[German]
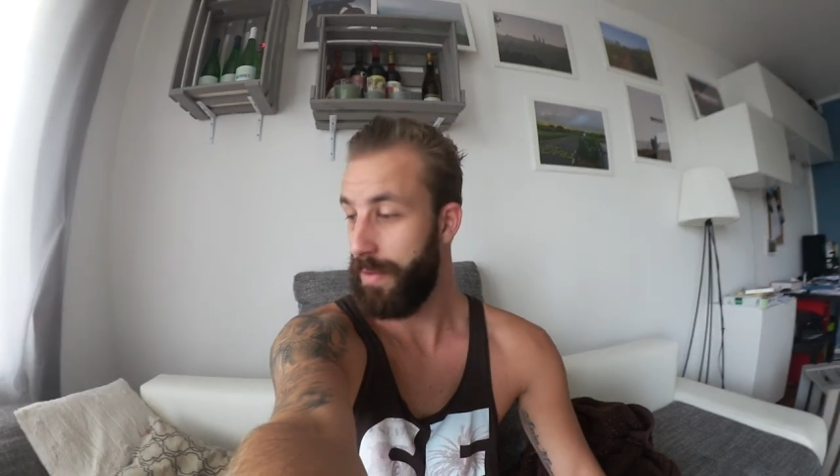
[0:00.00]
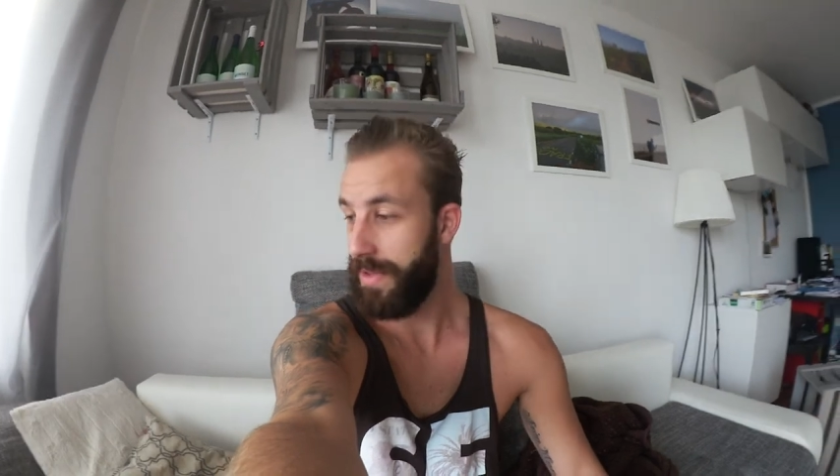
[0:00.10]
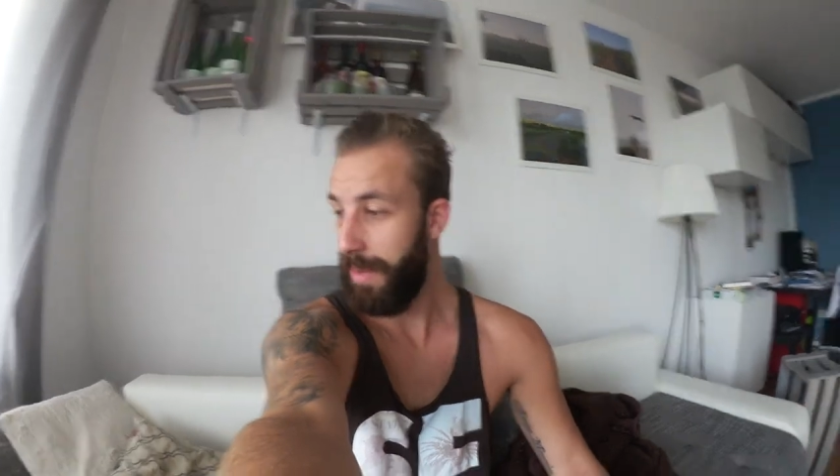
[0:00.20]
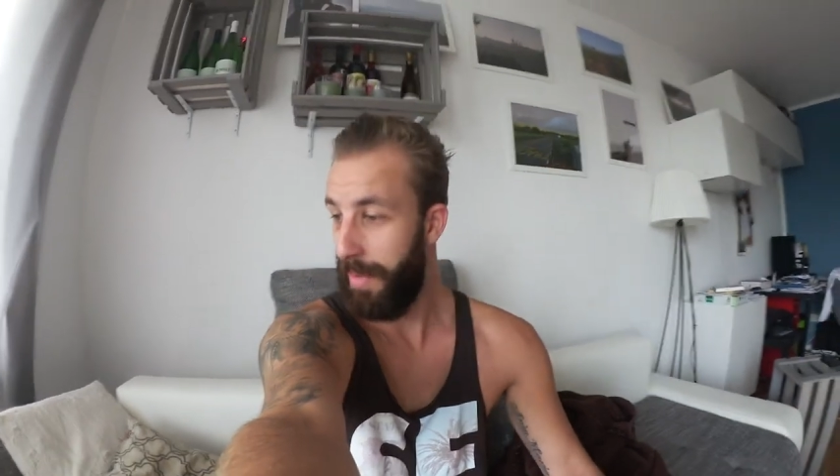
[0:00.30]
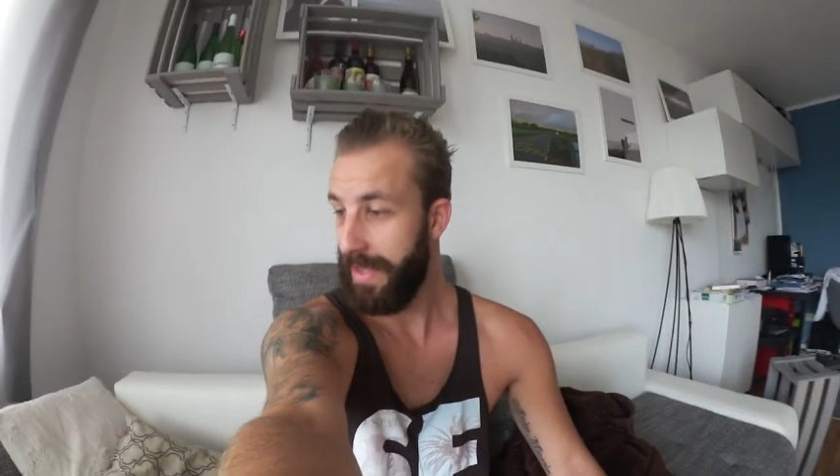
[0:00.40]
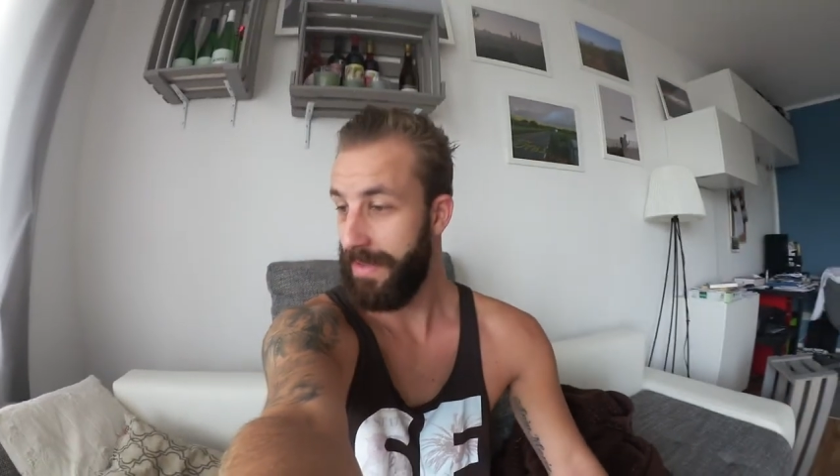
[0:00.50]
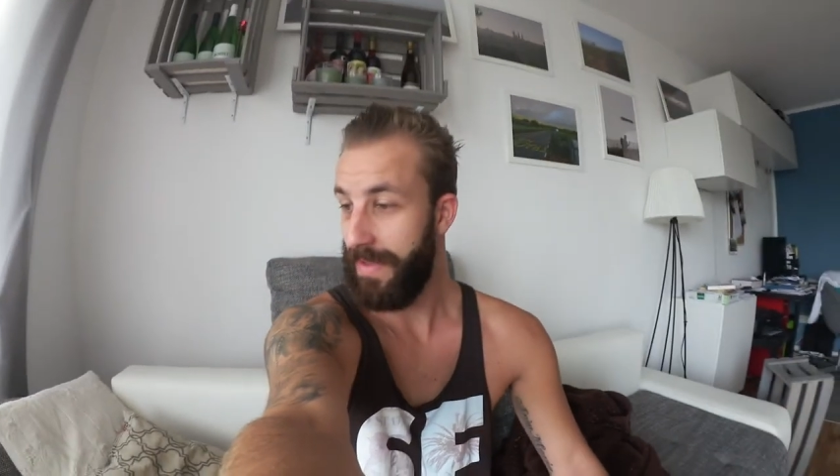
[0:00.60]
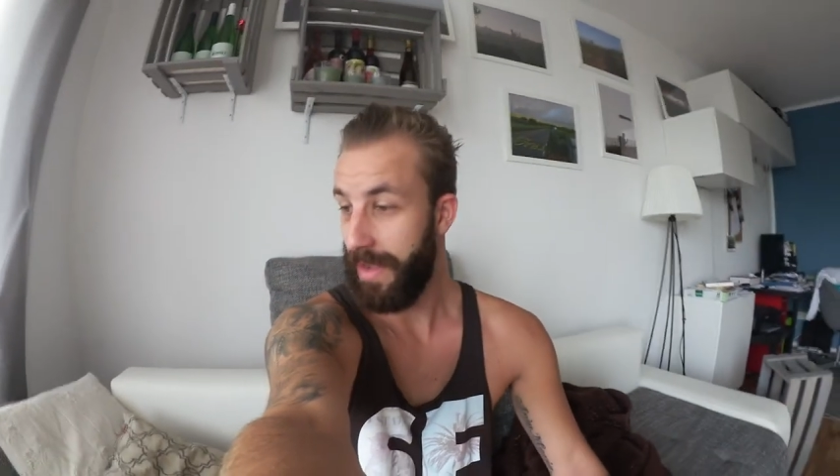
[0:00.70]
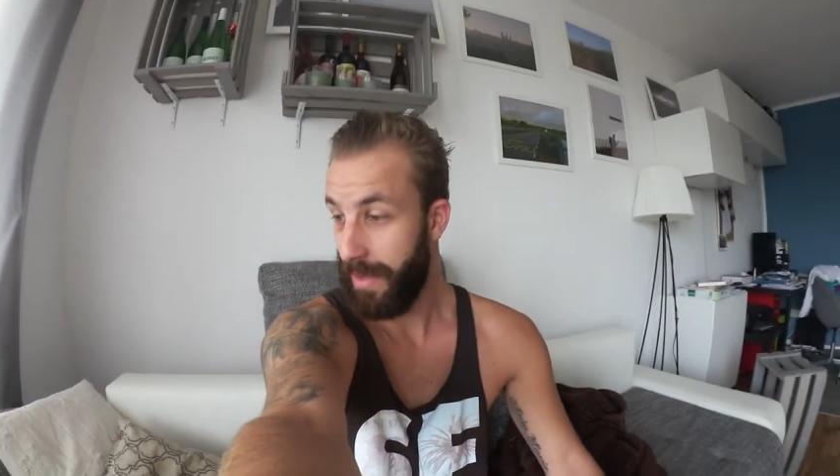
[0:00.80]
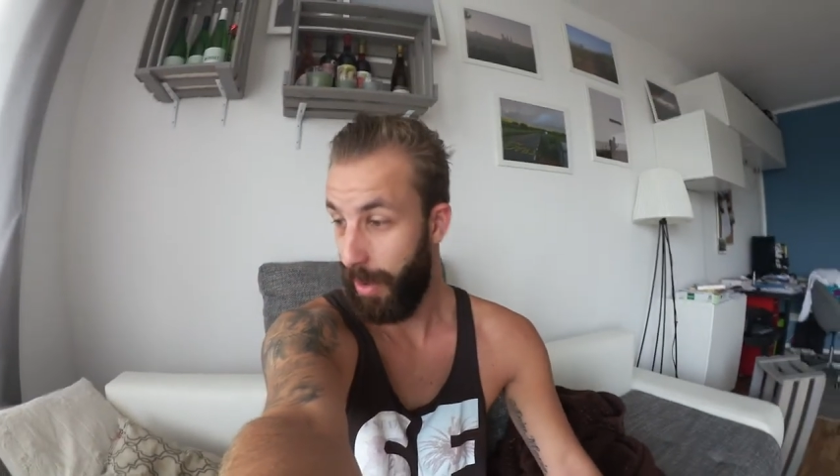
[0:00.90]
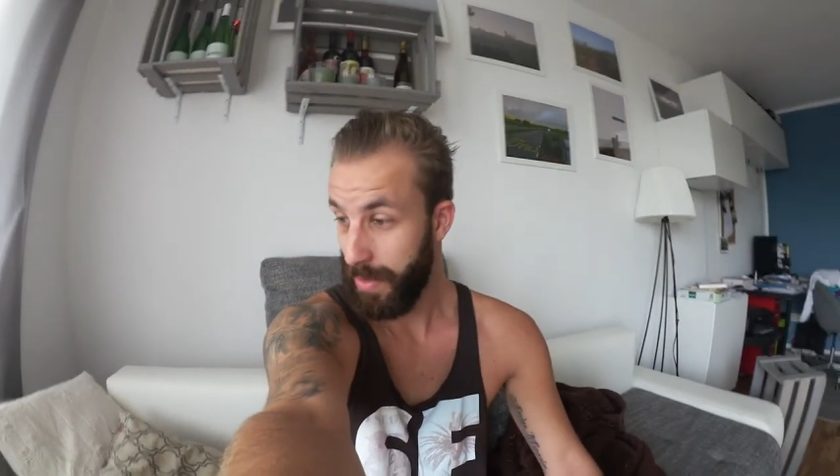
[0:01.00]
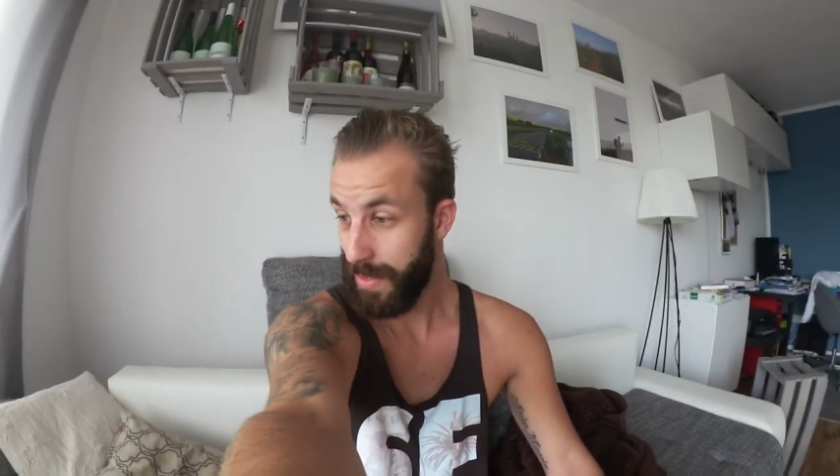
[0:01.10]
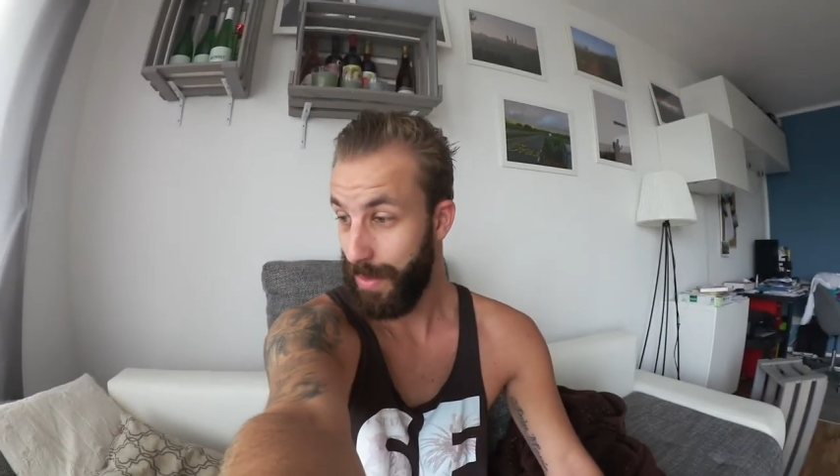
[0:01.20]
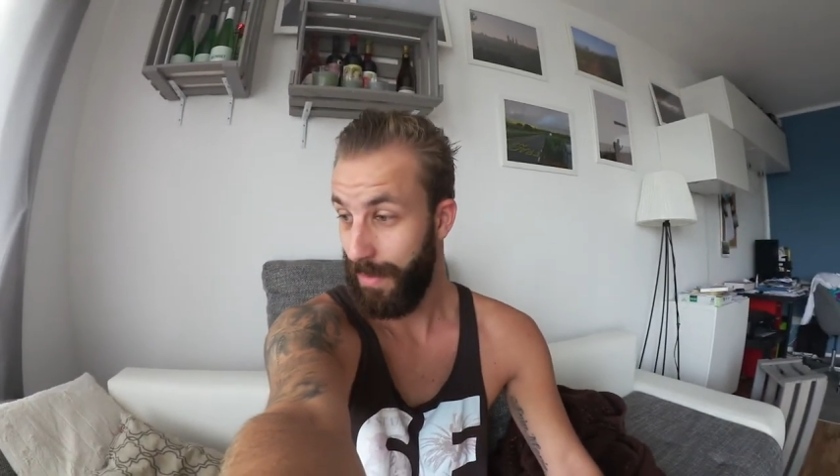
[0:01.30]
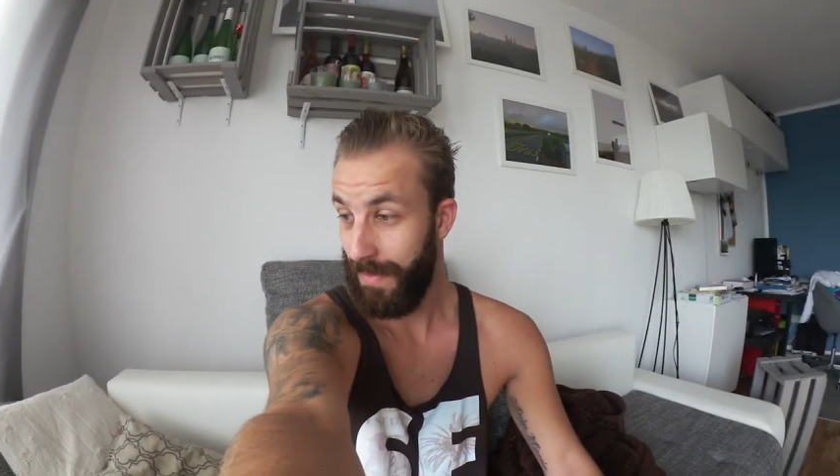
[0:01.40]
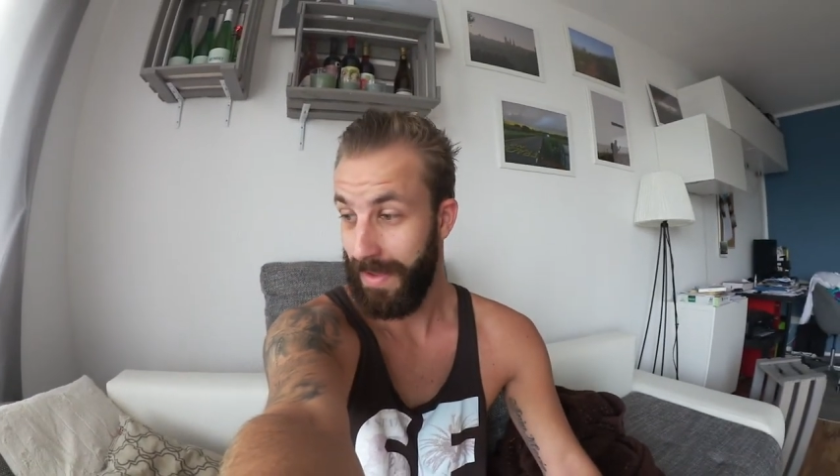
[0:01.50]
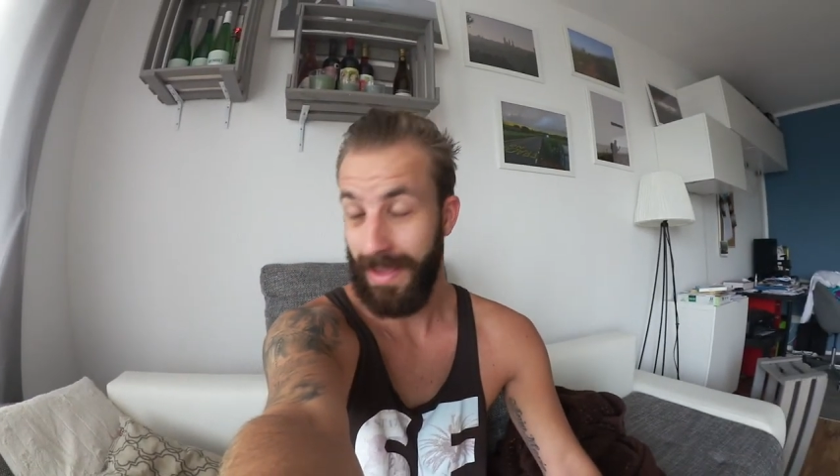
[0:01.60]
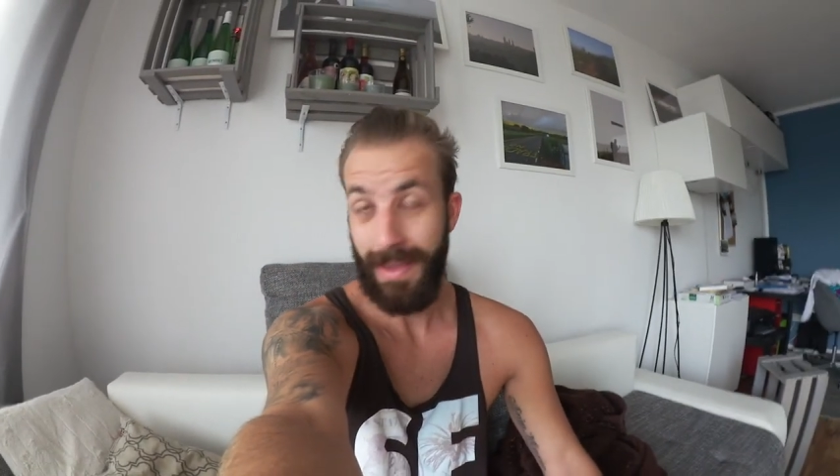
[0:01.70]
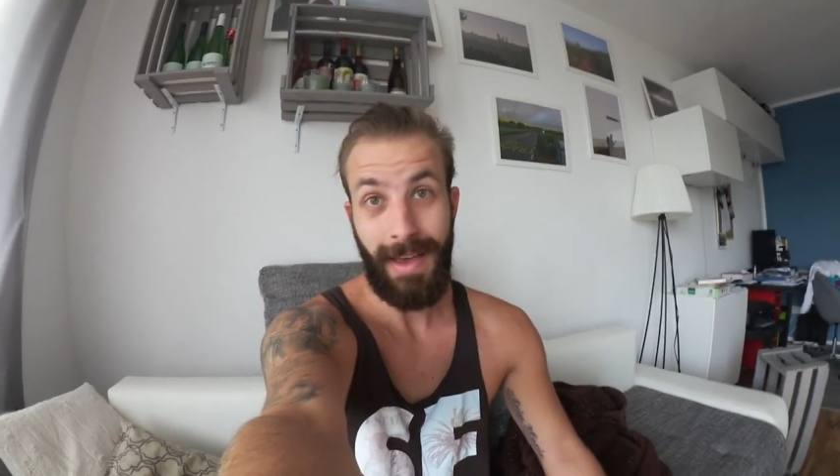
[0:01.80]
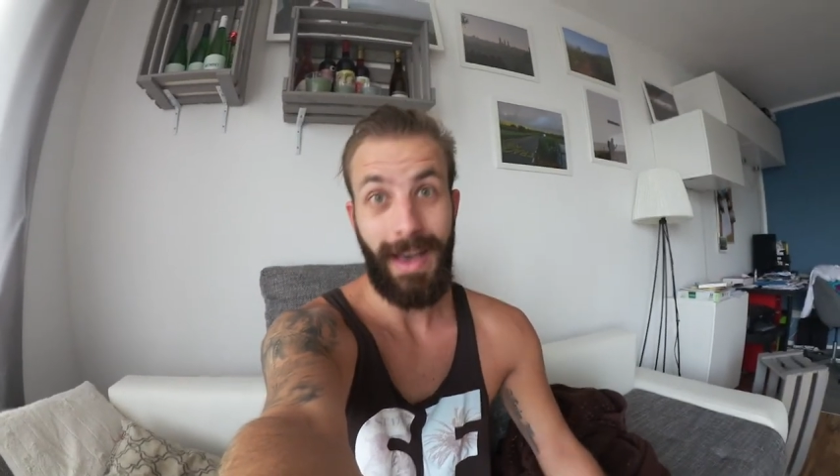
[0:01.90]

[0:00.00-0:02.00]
und da mache ich wieder Couchsurfing.